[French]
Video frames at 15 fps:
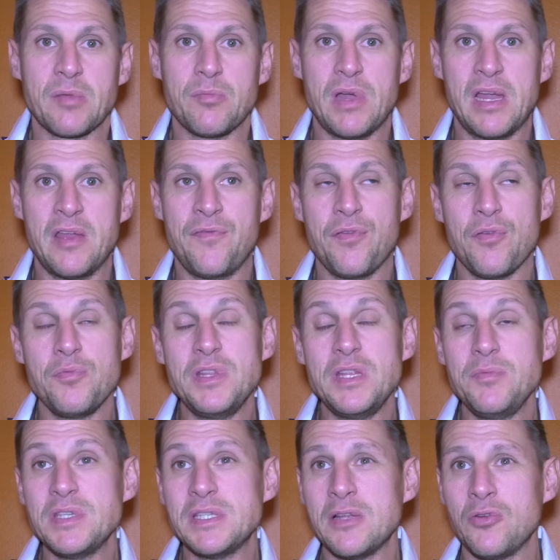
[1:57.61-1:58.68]
bah, il faut
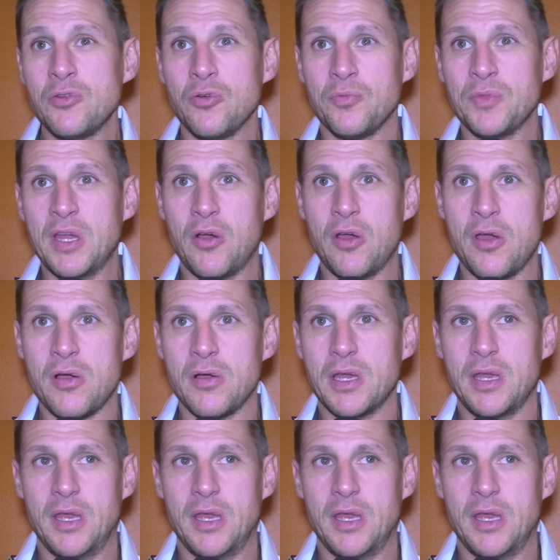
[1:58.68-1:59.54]
minimiser le nombre d'erreurs.